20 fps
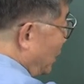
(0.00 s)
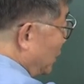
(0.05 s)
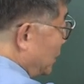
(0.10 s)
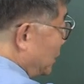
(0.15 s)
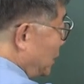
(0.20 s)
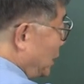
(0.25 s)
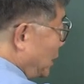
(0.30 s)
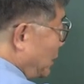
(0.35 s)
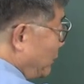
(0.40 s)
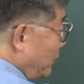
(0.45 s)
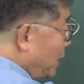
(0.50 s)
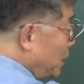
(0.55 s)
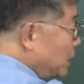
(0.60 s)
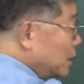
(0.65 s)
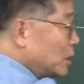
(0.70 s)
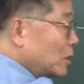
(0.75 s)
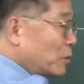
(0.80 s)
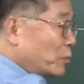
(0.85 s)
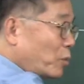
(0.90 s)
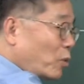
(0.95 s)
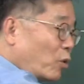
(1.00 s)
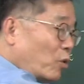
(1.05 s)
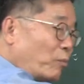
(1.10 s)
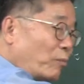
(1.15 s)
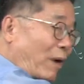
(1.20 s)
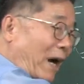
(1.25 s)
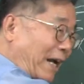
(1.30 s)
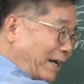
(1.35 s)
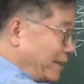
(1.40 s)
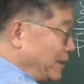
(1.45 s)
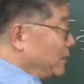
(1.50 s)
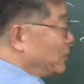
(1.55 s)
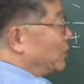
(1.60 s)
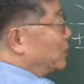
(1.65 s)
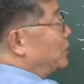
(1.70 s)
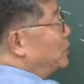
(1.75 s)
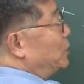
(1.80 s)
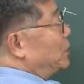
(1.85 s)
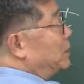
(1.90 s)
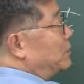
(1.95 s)
식민지 극복을 많이
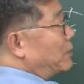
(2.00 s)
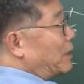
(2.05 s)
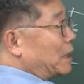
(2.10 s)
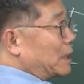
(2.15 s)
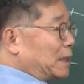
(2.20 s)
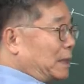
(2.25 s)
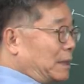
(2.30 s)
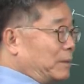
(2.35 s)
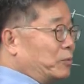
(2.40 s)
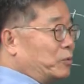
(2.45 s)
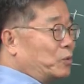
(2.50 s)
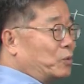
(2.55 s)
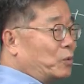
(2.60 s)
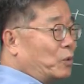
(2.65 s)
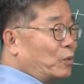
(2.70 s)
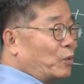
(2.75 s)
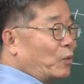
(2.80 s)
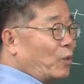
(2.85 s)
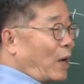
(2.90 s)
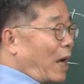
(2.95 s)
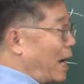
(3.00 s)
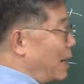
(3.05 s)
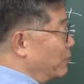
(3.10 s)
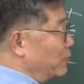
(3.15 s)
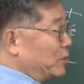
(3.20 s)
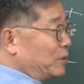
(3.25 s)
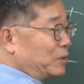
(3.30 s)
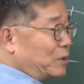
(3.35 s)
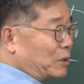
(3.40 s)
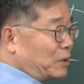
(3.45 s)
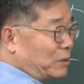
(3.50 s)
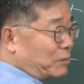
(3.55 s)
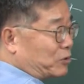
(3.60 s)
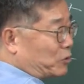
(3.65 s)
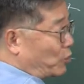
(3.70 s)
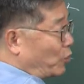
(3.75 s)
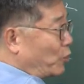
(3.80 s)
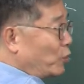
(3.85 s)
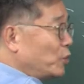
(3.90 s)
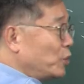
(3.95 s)
떠들지만 입으로 아무리 떠들면
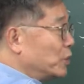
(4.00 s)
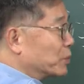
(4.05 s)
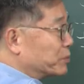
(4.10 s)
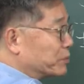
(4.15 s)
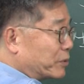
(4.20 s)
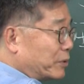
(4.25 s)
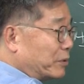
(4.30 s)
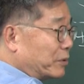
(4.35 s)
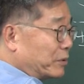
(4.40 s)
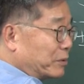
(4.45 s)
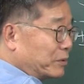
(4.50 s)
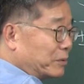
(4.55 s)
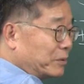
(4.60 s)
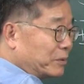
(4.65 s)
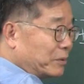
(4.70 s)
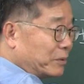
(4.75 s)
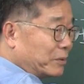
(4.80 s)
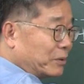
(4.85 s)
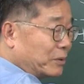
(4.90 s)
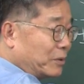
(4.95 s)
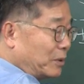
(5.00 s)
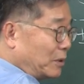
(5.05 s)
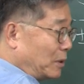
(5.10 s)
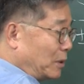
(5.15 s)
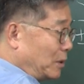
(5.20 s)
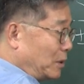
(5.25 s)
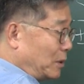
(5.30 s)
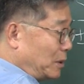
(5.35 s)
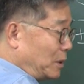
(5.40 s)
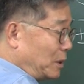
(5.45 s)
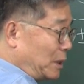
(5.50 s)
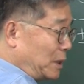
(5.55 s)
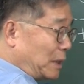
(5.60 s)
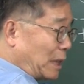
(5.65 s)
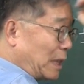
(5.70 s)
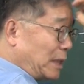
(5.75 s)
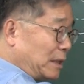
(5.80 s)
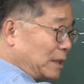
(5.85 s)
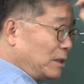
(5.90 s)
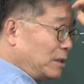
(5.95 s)
소용이 없어요.
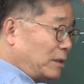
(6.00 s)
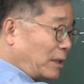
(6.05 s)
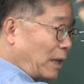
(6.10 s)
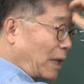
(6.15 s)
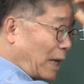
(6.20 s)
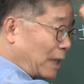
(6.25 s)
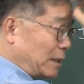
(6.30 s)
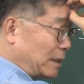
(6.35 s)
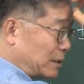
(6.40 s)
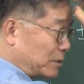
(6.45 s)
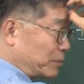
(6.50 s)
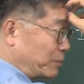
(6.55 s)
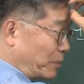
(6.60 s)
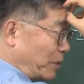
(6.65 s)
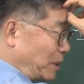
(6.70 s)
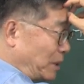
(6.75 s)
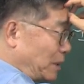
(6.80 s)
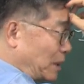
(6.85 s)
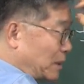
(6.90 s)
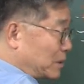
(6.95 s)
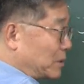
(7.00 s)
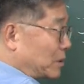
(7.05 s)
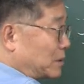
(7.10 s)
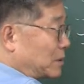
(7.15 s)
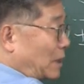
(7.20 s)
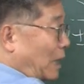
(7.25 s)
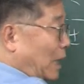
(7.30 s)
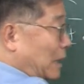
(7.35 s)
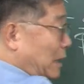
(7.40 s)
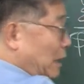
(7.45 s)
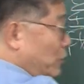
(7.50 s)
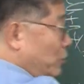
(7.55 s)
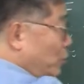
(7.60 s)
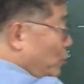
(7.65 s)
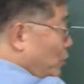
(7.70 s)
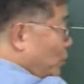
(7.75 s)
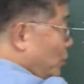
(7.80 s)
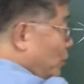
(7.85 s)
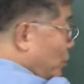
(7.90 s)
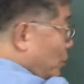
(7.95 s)
인간이 이 대가리에서 머리에서
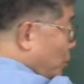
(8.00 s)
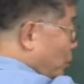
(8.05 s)
사대주의를